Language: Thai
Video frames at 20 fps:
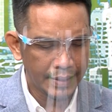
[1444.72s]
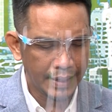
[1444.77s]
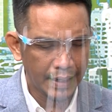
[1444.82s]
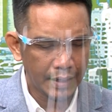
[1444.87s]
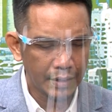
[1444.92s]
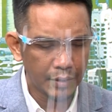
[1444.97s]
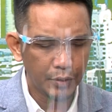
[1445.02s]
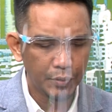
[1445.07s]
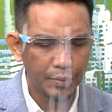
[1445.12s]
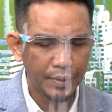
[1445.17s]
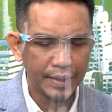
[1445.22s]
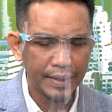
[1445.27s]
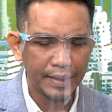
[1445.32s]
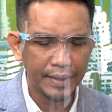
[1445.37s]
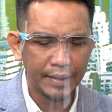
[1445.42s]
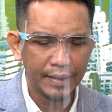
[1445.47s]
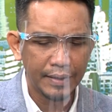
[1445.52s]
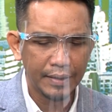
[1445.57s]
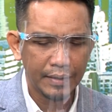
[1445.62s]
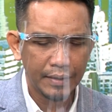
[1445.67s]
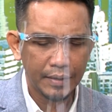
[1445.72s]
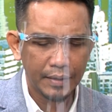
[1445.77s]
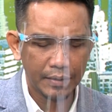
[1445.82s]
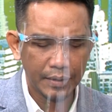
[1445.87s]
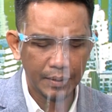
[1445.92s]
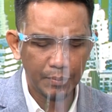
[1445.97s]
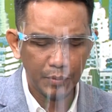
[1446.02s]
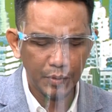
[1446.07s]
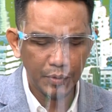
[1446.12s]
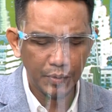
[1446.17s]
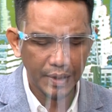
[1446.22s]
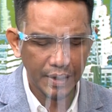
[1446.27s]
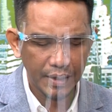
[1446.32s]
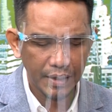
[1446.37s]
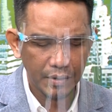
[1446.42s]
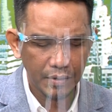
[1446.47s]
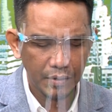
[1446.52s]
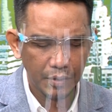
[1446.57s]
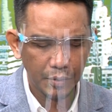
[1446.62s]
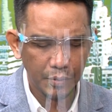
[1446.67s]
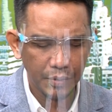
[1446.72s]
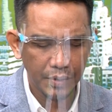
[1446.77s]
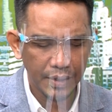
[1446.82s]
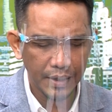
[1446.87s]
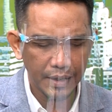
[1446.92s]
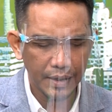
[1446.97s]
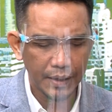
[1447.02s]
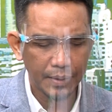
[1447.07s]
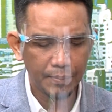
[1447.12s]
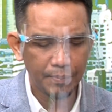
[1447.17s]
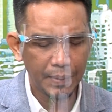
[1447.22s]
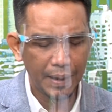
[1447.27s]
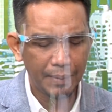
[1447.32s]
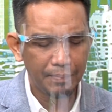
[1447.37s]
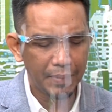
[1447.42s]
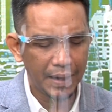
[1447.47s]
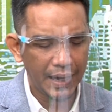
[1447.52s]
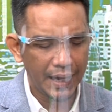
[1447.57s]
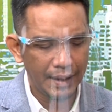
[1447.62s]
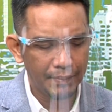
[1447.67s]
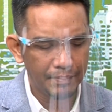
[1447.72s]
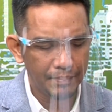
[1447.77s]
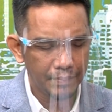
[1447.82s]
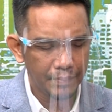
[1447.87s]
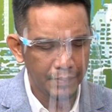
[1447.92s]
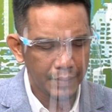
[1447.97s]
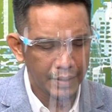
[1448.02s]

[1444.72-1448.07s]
จากหน่วยตำรวจแล้วก็หน่วยปราบปราม